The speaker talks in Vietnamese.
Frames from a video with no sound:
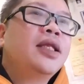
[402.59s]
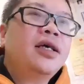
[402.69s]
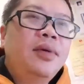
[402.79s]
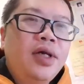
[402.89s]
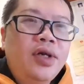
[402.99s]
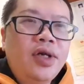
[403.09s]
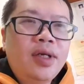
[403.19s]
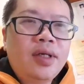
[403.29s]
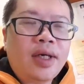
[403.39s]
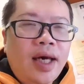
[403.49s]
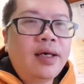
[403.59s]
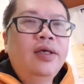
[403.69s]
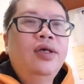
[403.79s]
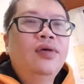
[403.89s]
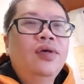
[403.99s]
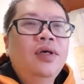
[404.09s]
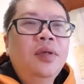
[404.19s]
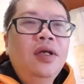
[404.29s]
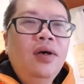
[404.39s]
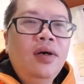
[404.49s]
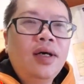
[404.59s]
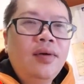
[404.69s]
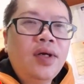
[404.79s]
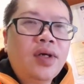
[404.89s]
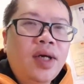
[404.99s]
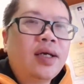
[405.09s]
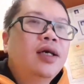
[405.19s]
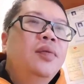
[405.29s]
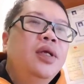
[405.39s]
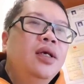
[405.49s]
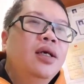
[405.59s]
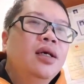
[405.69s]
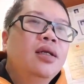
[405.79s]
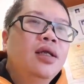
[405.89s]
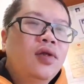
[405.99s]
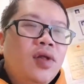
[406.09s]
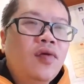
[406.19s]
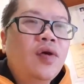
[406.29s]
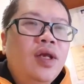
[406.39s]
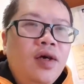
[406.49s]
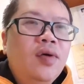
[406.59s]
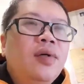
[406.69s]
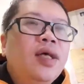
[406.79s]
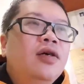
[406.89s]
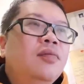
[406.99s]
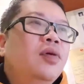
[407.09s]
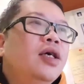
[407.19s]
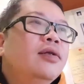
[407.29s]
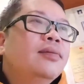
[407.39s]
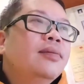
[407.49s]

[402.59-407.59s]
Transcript: Các bạn càng nhiều người biết đo, các bạn càng đỡ bị lừa. Tại vì nếu các bạn không biết,